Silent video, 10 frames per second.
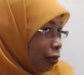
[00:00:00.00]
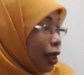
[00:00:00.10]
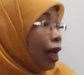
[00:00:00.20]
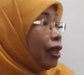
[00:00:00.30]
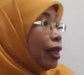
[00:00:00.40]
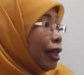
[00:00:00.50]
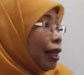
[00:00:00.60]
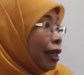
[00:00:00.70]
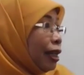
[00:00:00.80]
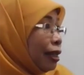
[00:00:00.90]
Itu tadi
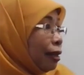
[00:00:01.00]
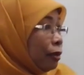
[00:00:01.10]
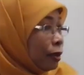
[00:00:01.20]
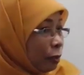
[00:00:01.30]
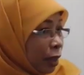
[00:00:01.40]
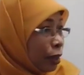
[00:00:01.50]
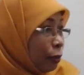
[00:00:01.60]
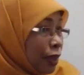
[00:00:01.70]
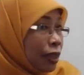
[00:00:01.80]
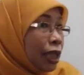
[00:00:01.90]
kita menyumbang
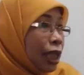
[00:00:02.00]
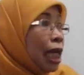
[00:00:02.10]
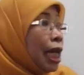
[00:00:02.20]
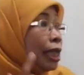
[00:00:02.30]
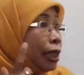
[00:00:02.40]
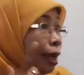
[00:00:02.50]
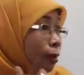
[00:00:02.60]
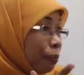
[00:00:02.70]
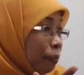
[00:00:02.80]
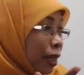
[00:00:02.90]
deflasi.
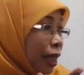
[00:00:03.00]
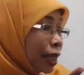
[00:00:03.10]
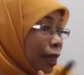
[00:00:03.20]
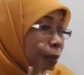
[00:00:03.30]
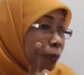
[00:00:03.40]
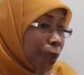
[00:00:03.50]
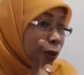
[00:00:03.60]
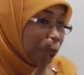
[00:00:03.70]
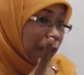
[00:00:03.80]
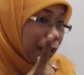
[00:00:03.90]
Tetapi kenapa
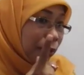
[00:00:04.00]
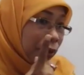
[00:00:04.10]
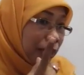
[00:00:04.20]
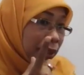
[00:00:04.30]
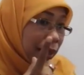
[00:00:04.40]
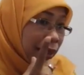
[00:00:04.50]
itu pengaruhnya